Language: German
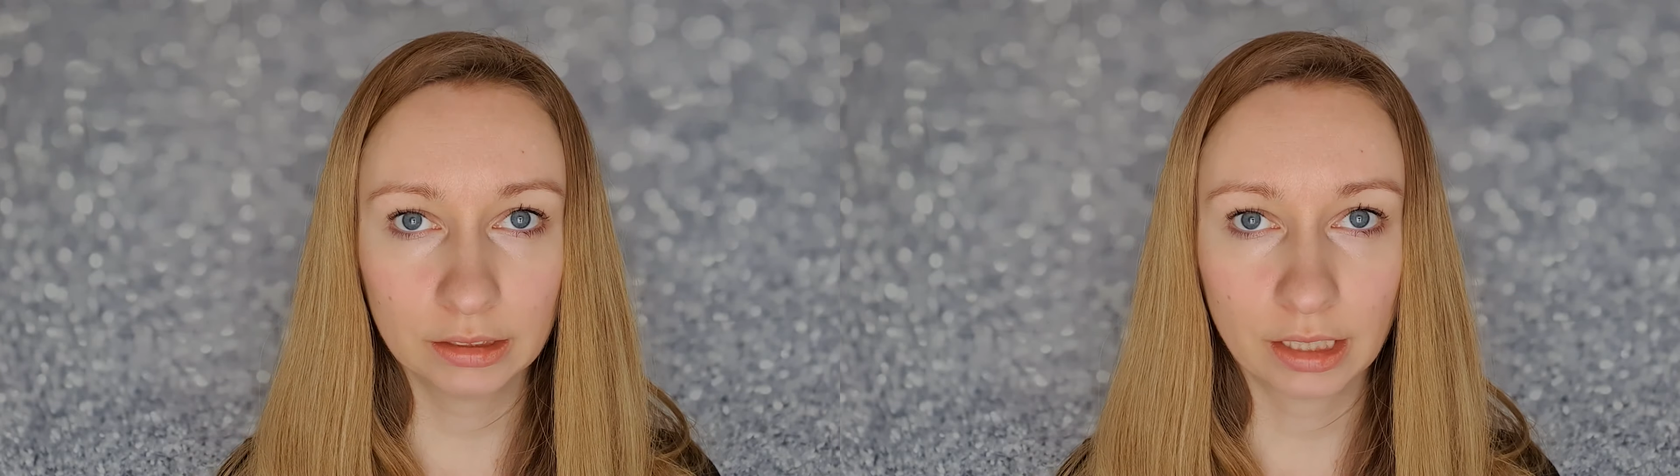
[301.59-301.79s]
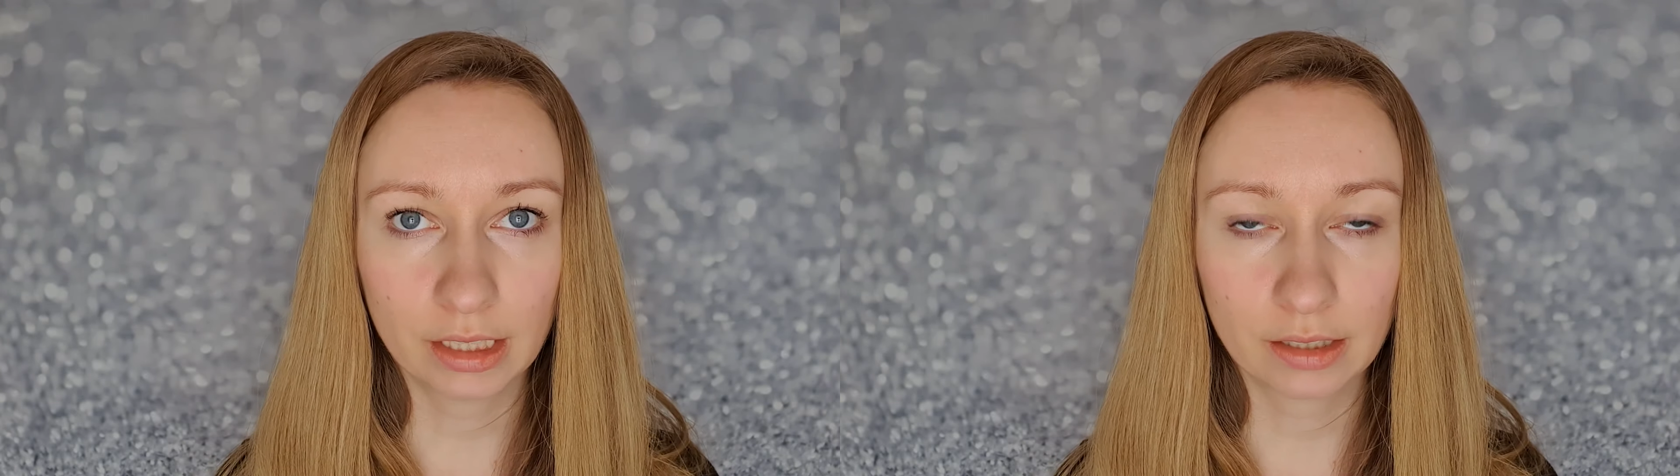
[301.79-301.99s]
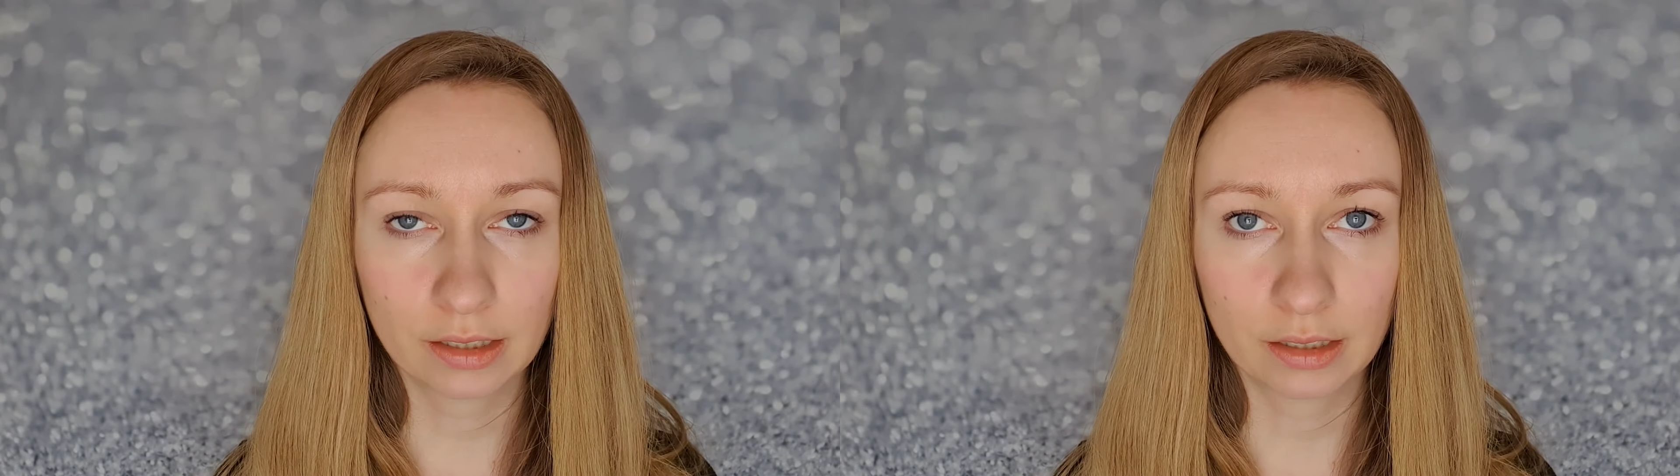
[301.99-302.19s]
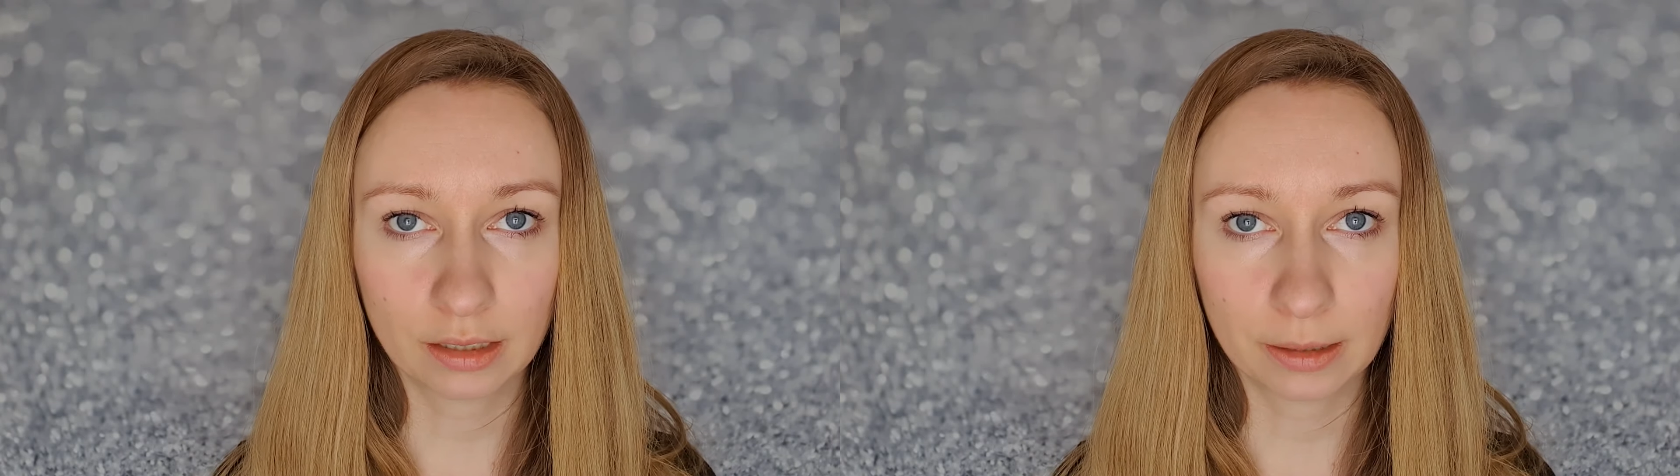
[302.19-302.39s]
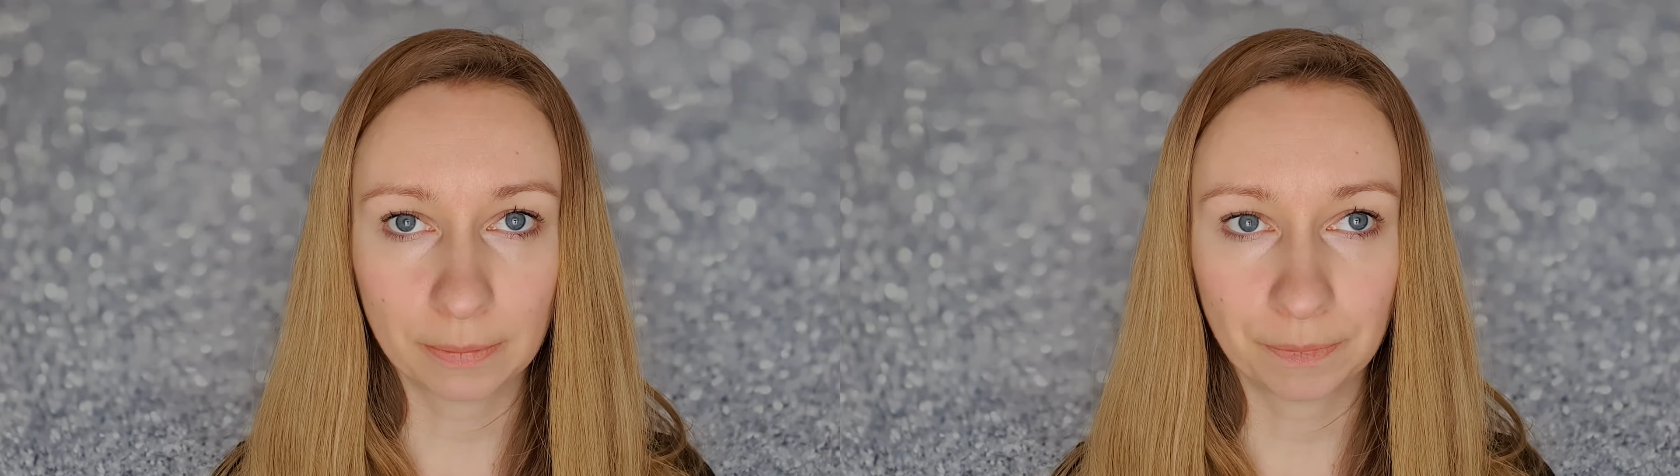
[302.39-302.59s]
dass
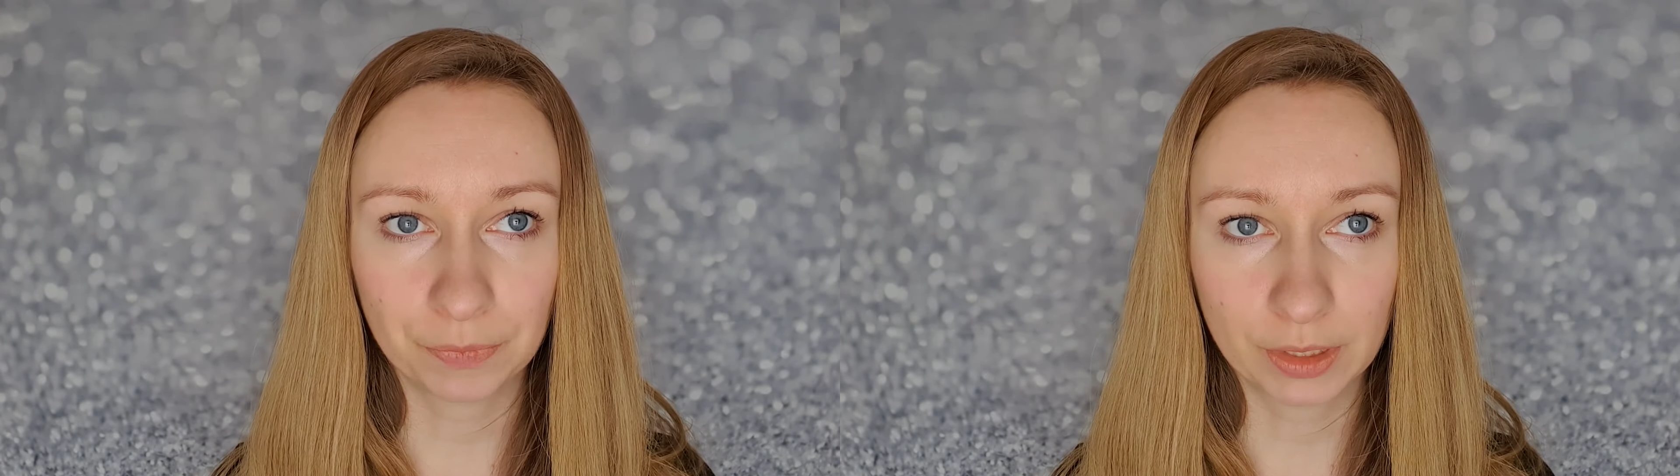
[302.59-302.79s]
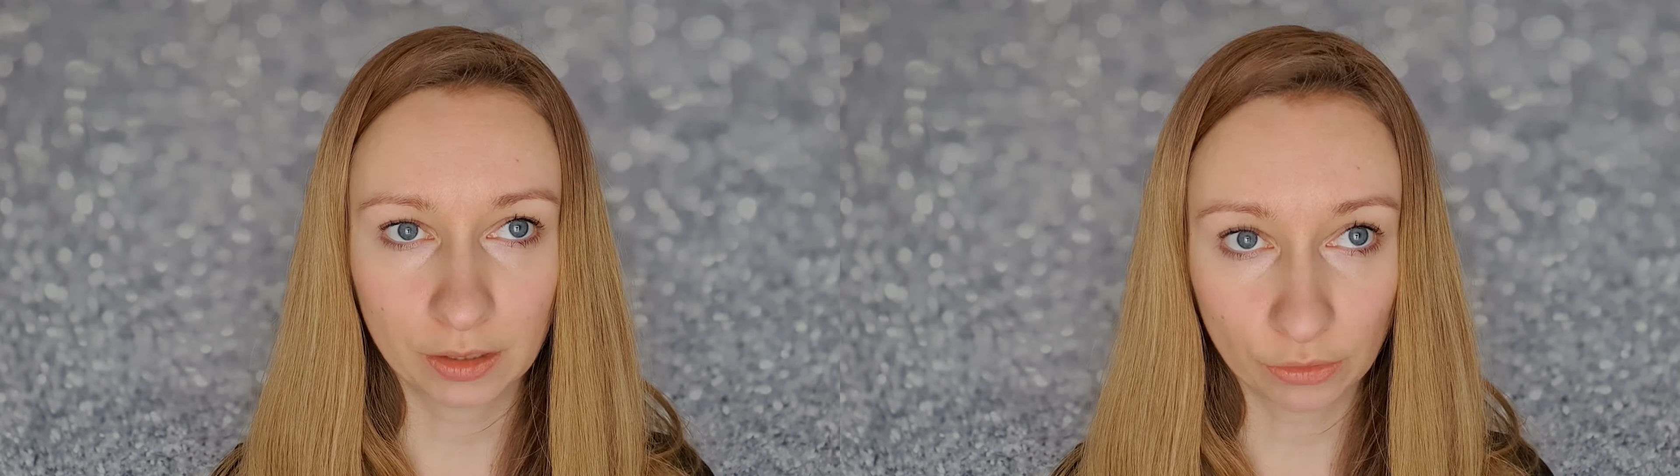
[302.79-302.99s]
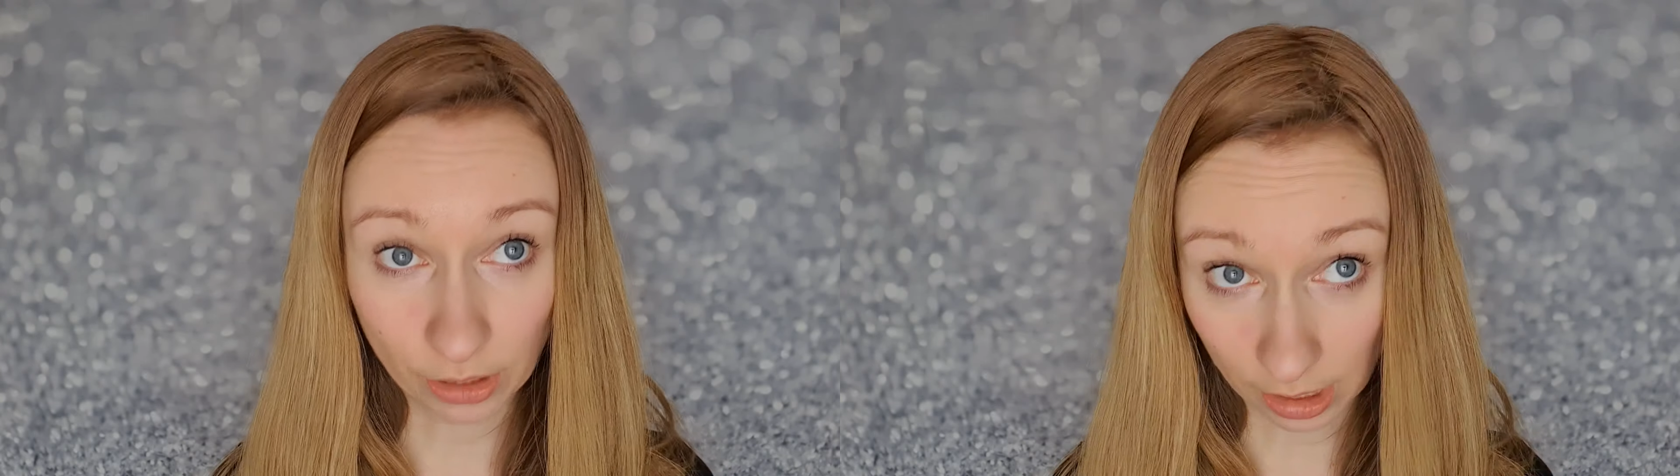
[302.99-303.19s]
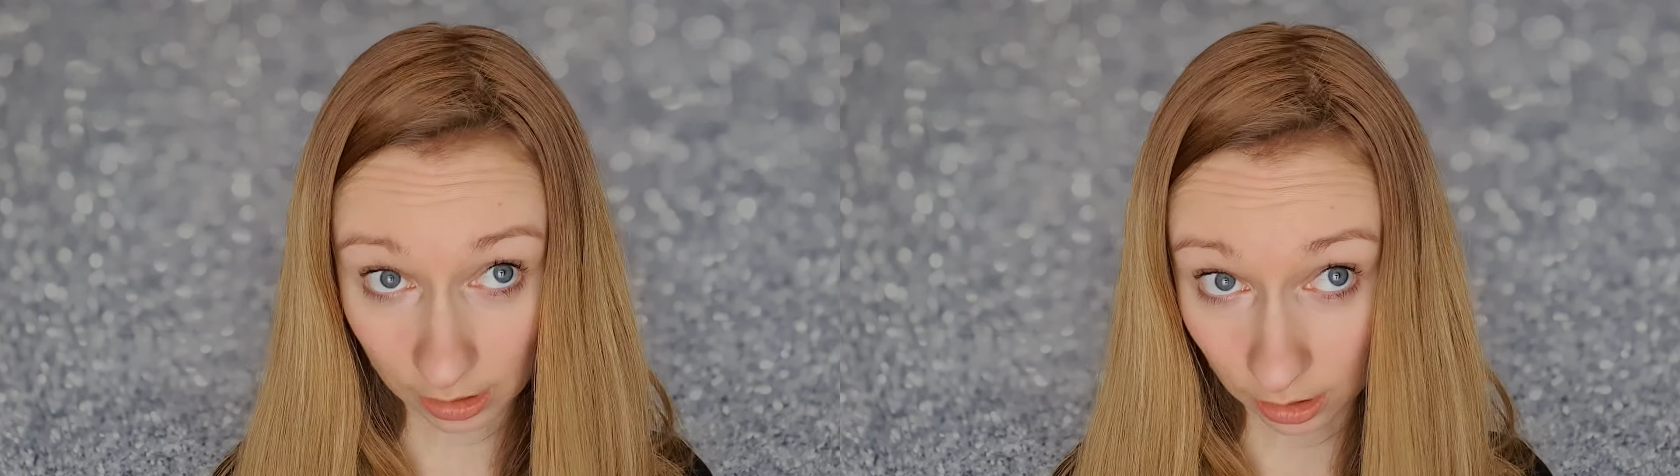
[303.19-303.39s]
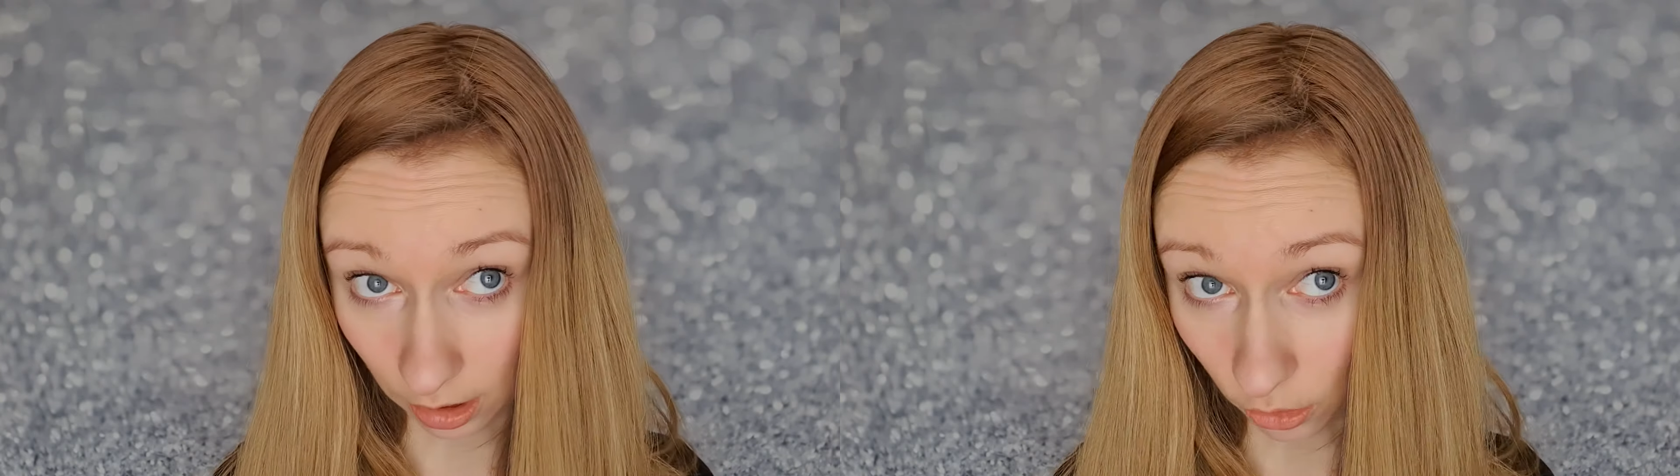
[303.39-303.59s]
ähm, diese
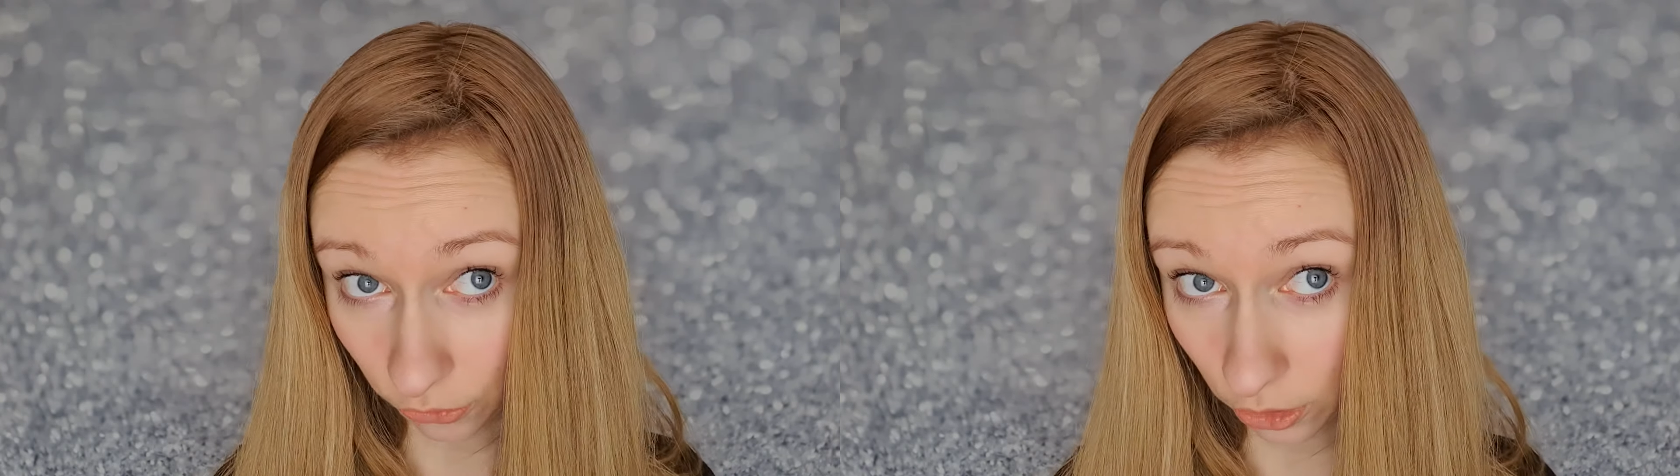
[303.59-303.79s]
Fasern auf